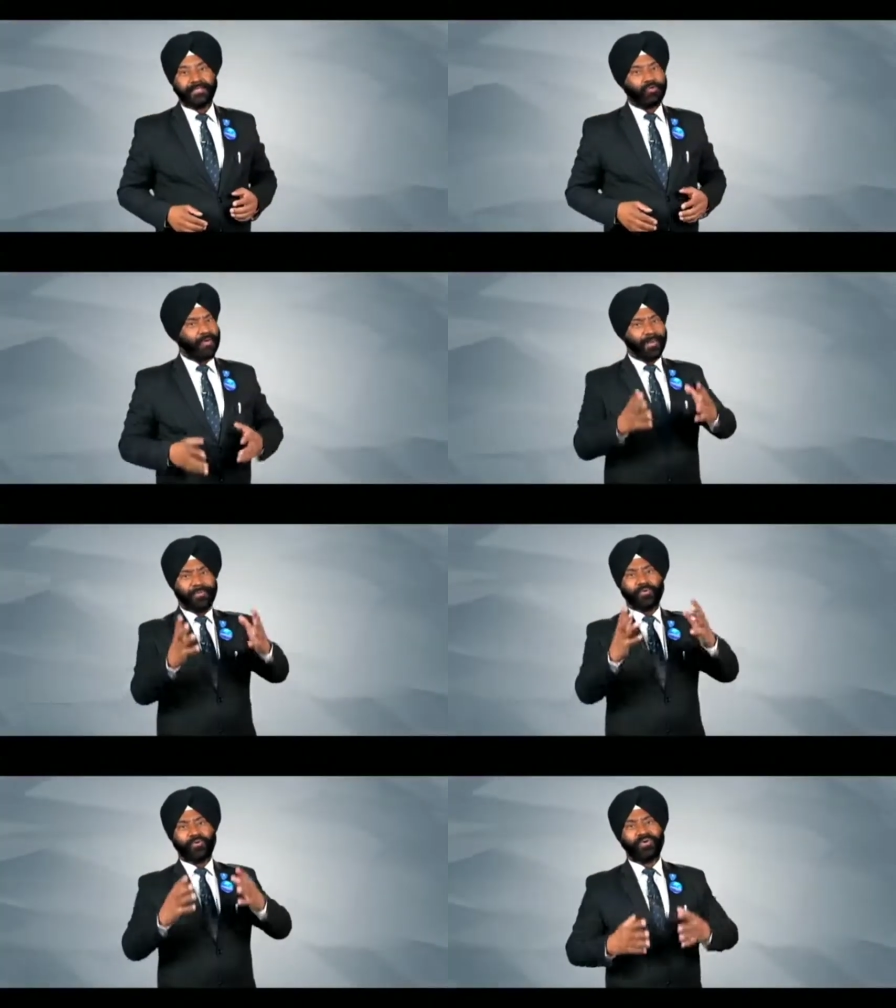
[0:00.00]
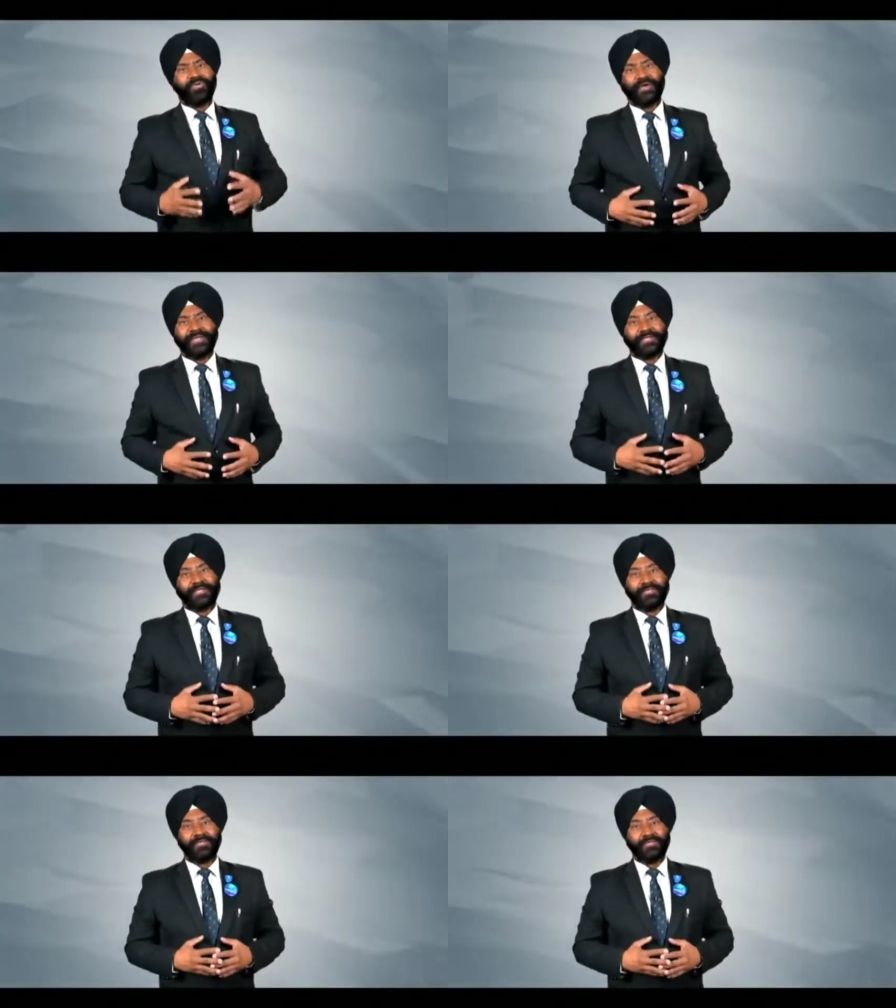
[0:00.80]
तो मैं आप लोगों को इनवाइट
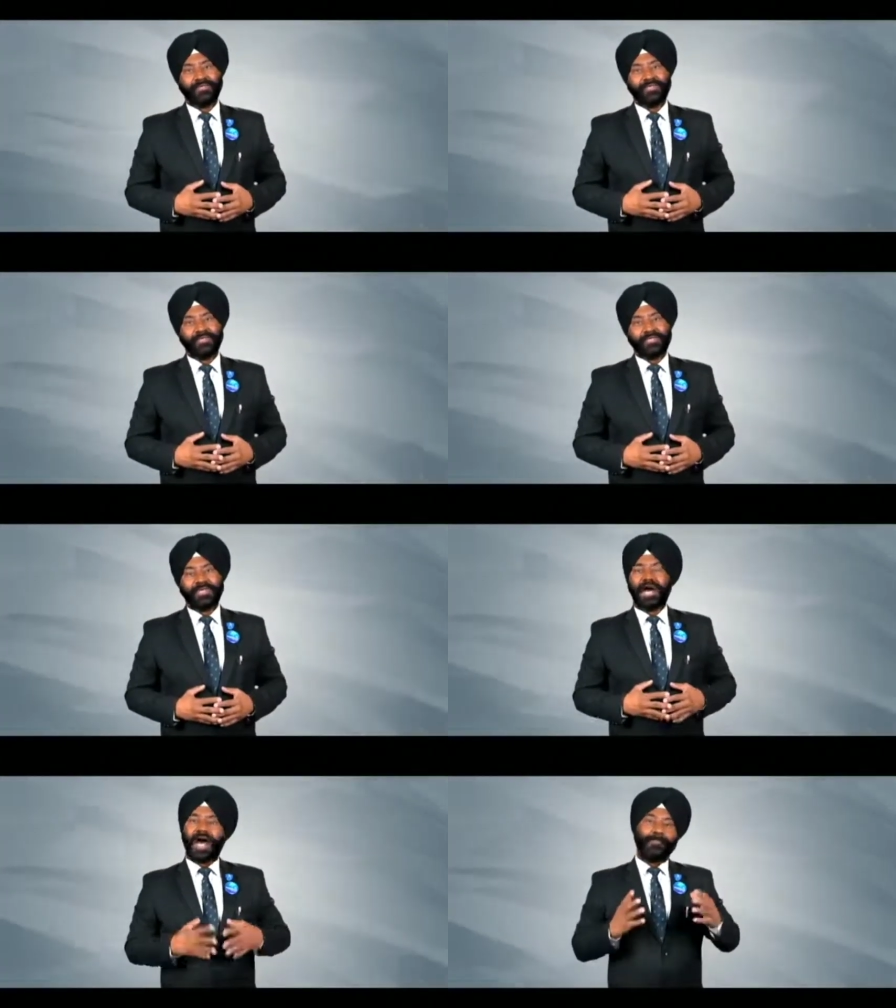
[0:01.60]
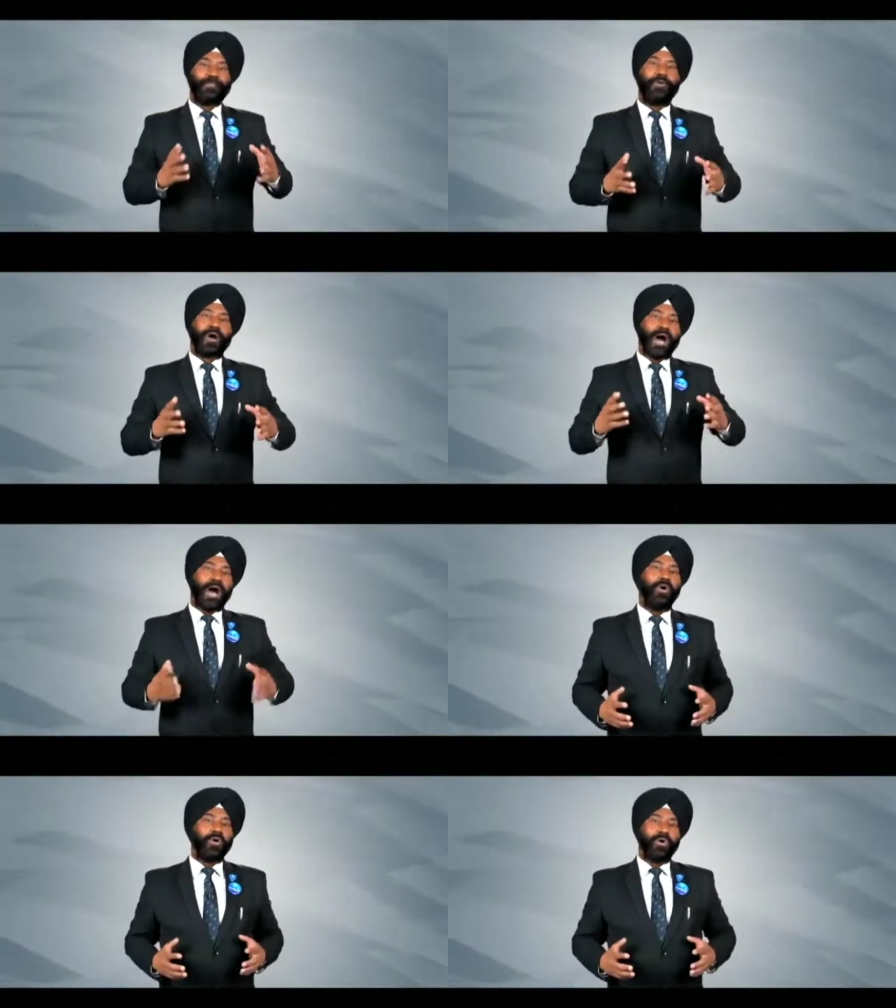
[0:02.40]
करता हूं कि आप लोग
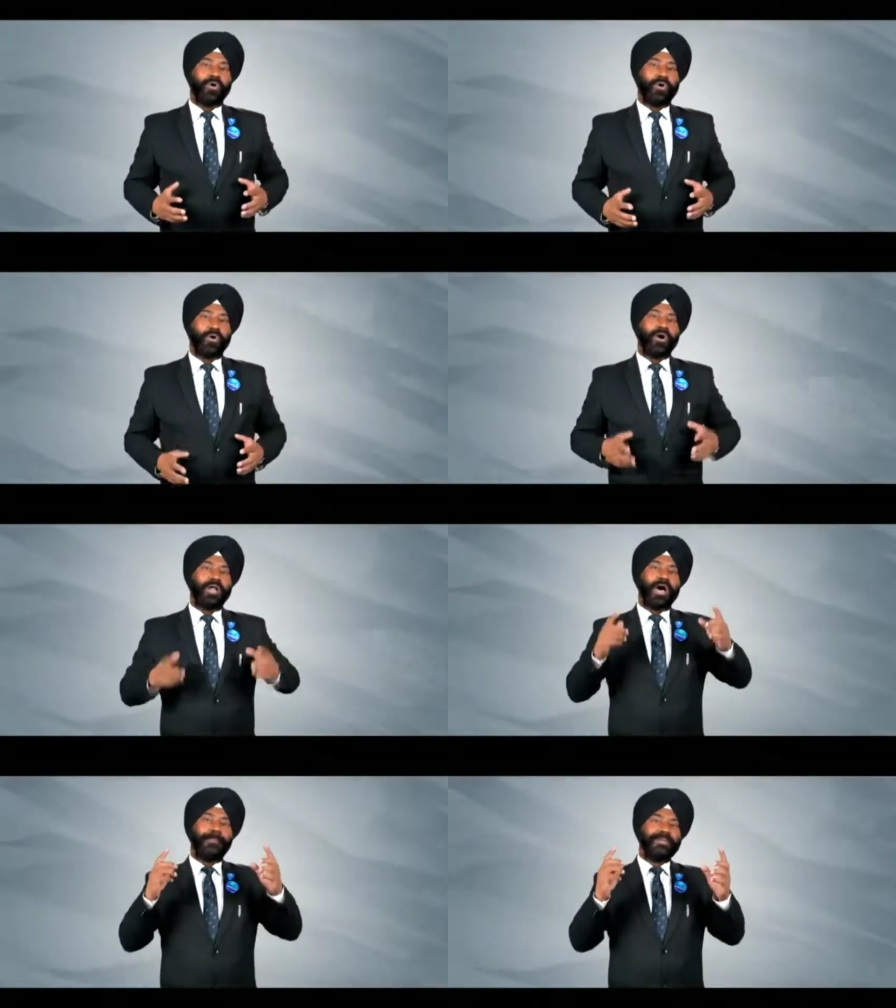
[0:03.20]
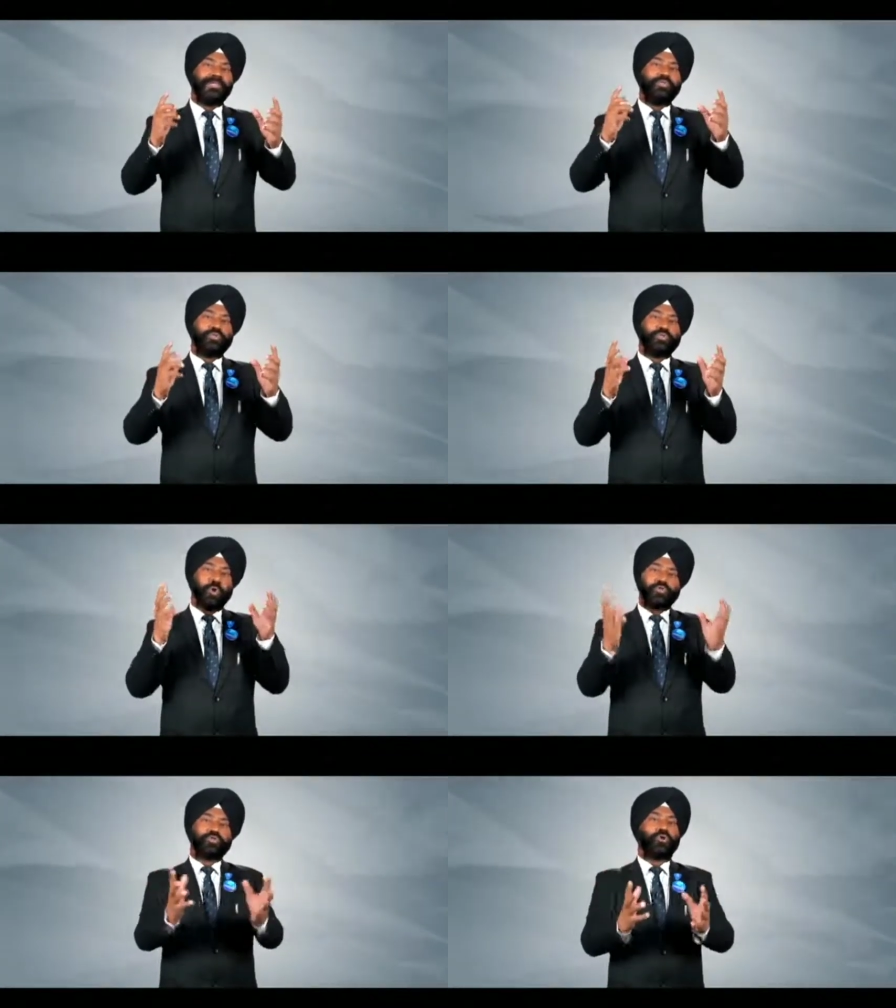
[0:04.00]
आओ और अपनी
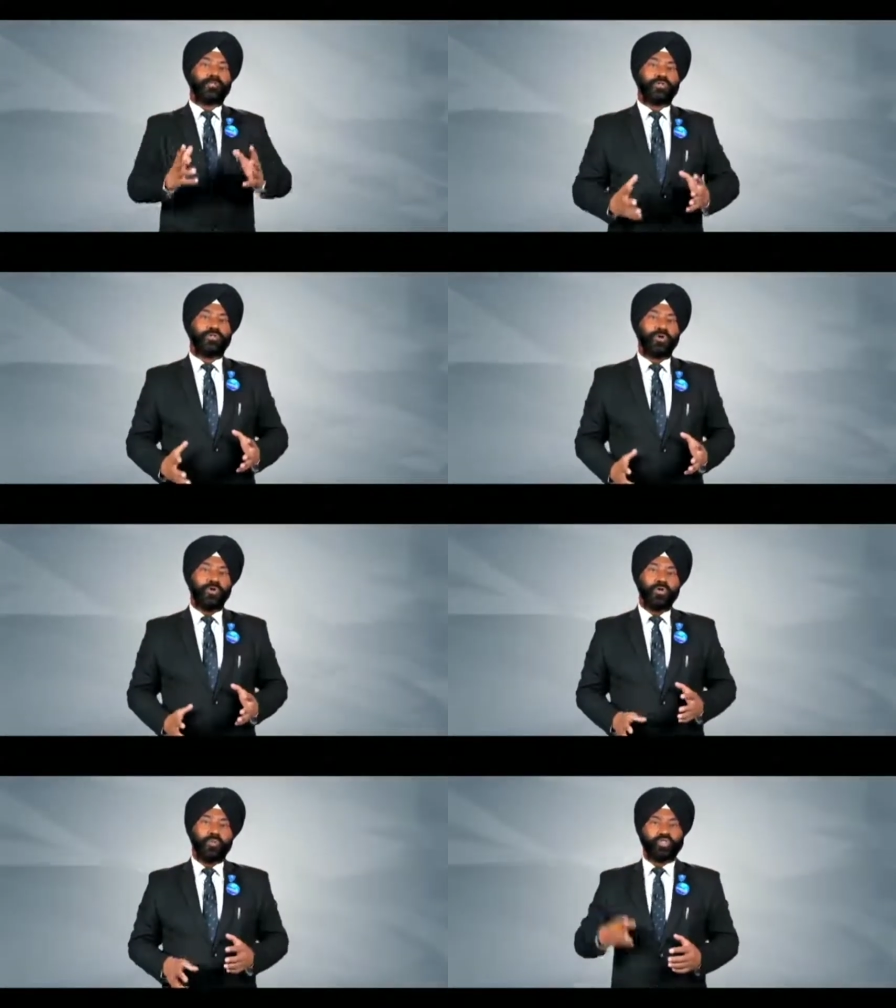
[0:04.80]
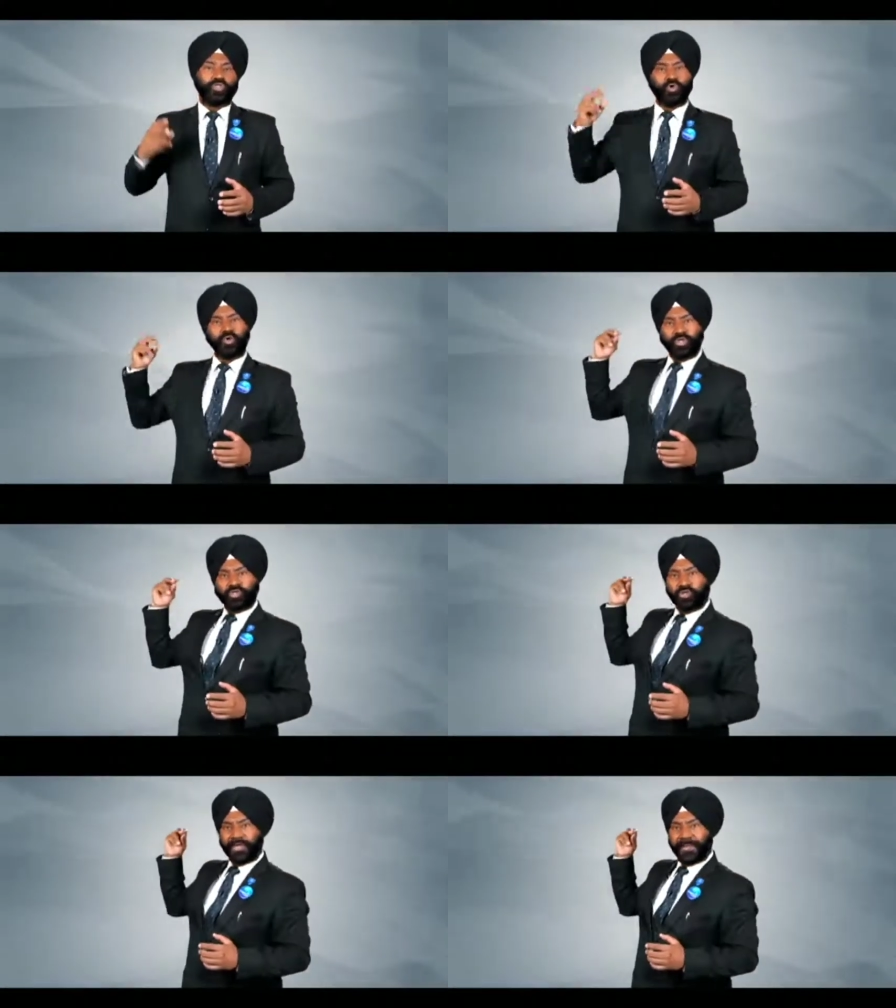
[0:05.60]
सोच को बदलो वो छोटे
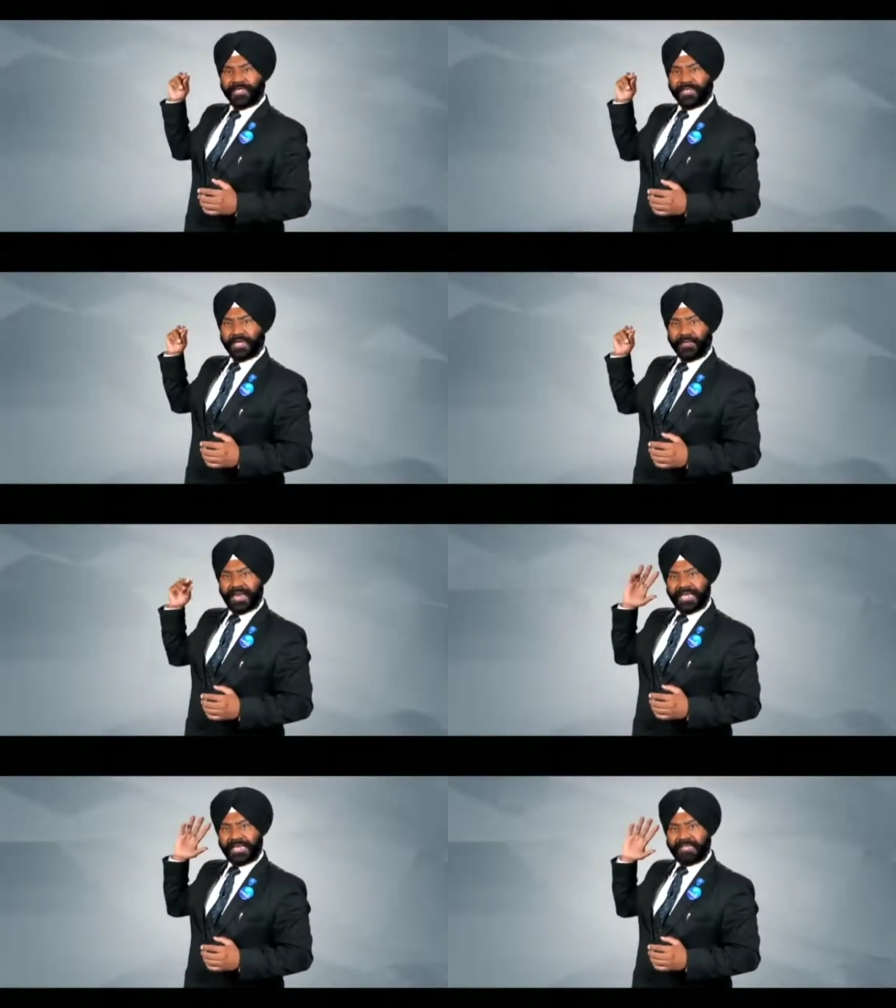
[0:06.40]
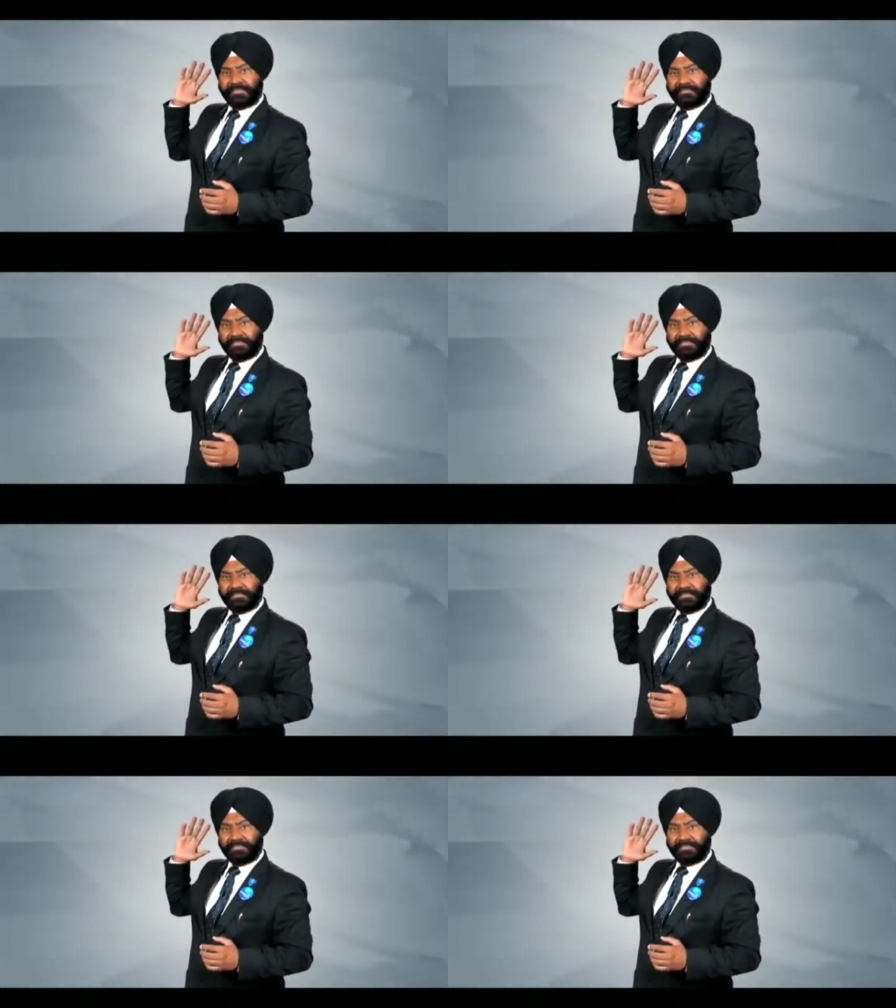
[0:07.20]
छोटे पैसे कमाने के